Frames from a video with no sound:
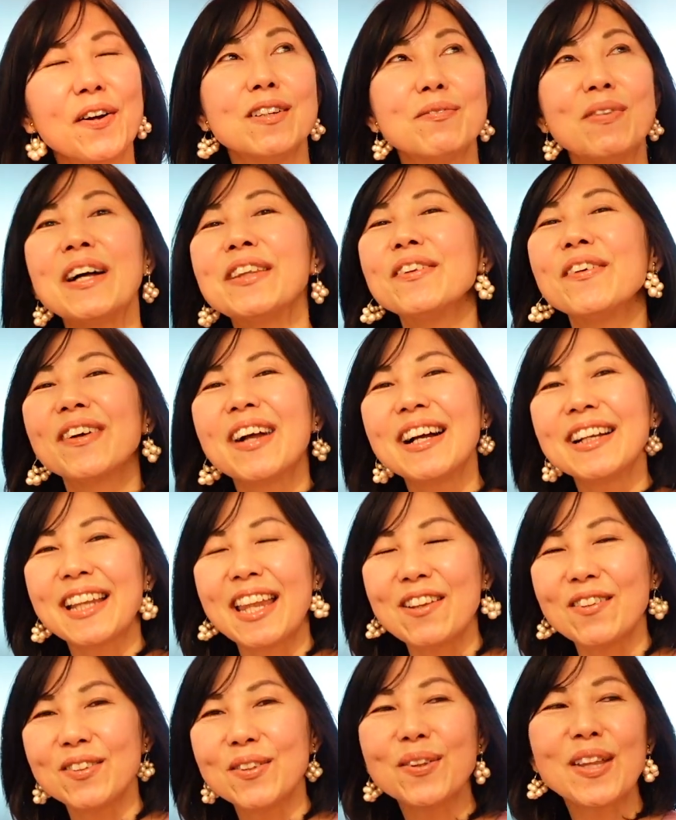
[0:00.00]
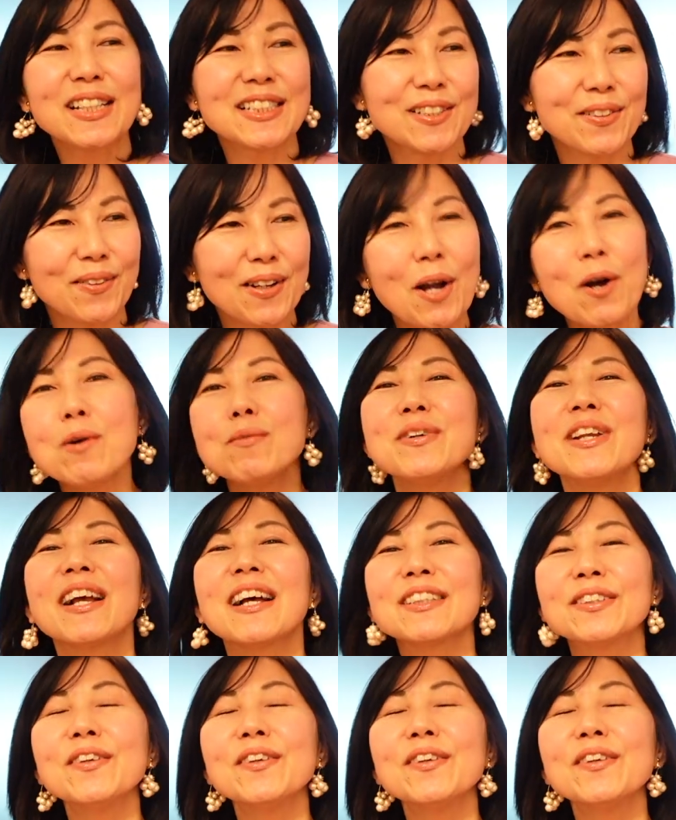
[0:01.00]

バンド関係の人たちの顔ぶれが